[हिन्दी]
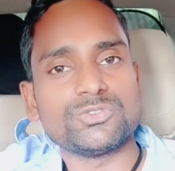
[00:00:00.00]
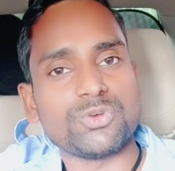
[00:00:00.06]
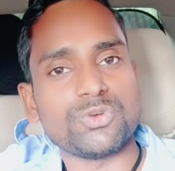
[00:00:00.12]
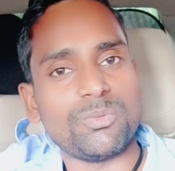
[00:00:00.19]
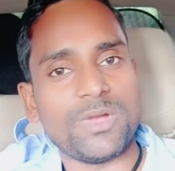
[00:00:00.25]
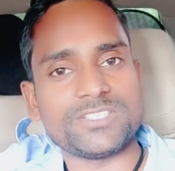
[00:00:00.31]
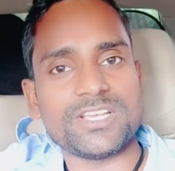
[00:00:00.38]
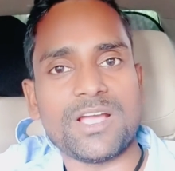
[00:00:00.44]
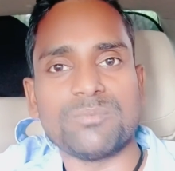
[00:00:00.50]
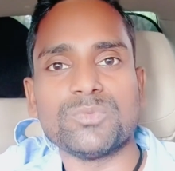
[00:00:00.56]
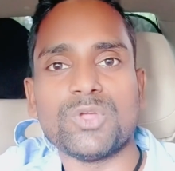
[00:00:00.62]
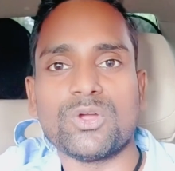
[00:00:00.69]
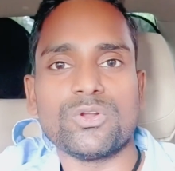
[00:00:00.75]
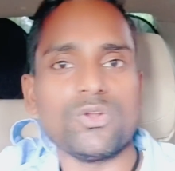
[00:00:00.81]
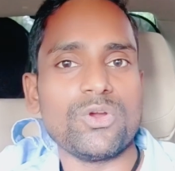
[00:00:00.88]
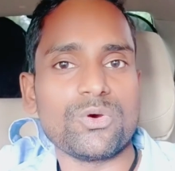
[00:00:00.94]
सुबह से हम
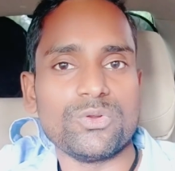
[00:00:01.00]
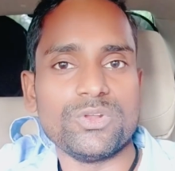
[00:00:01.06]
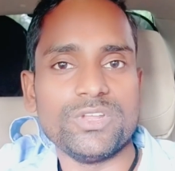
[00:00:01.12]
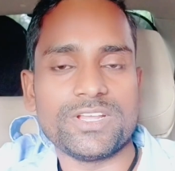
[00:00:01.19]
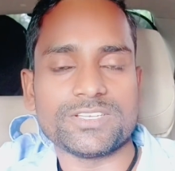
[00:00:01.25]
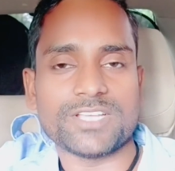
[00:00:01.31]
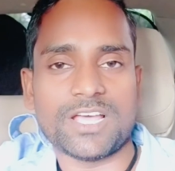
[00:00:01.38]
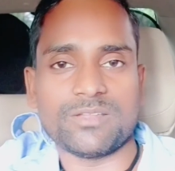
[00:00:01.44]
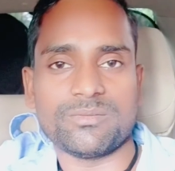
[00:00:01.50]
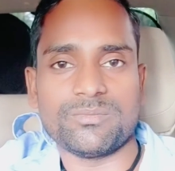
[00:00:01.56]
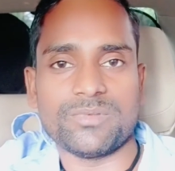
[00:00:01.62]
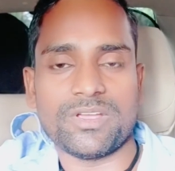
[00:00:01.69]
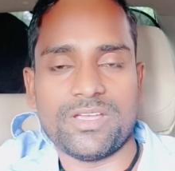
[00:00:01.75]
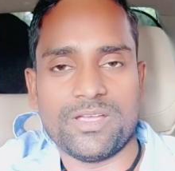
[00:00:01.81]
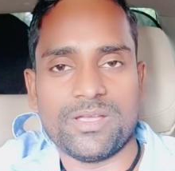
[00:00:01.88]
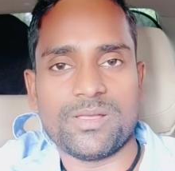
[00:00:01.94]
दोनों लोग उन्हीं के साथ
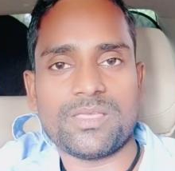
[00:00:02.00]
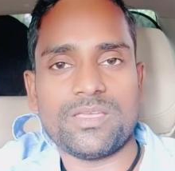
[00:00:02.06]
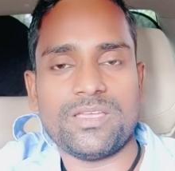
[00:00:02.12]
हैं